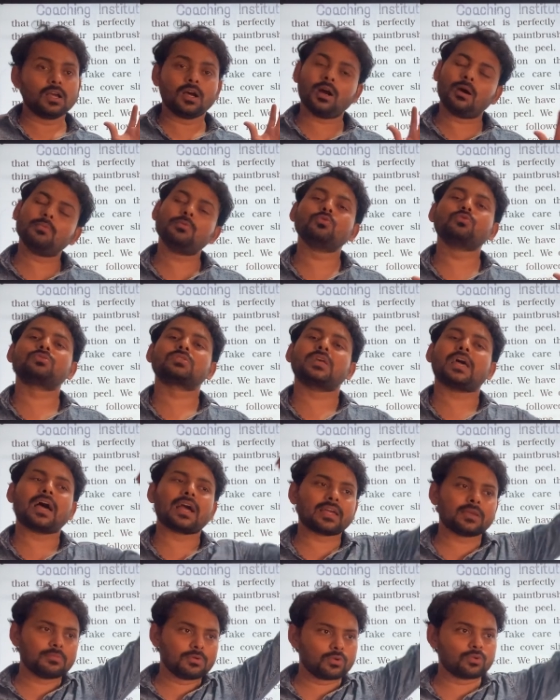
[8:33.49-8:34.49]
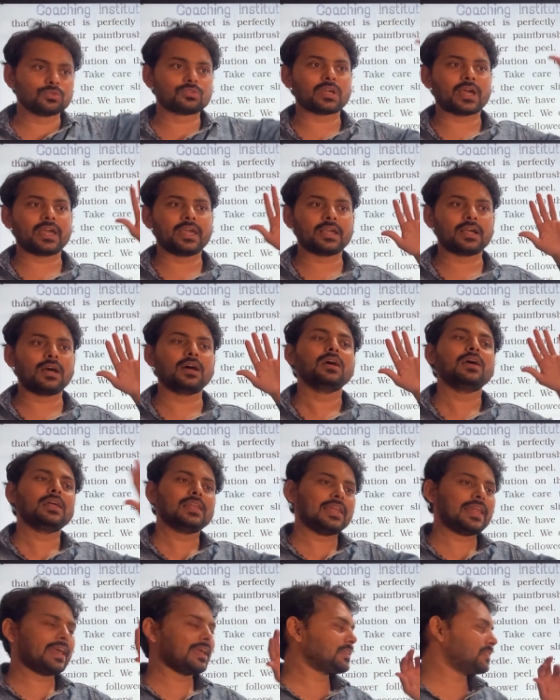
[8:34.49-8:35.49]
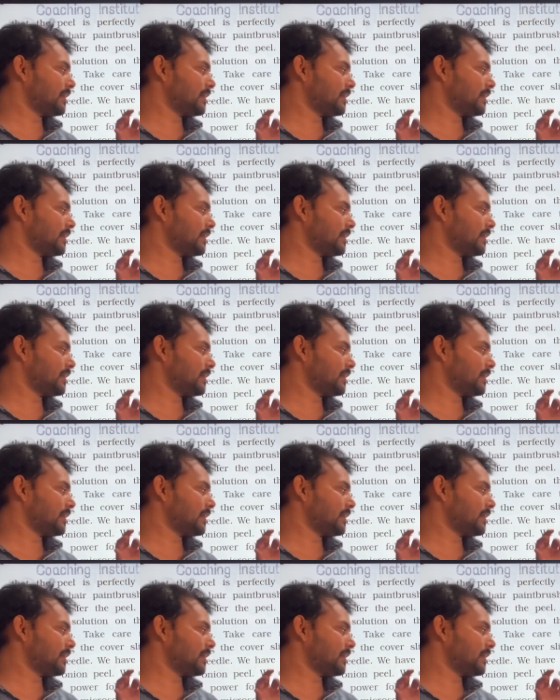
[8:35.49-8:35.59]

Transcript: अभी उससे आगे भी कुछ आएगा लाइक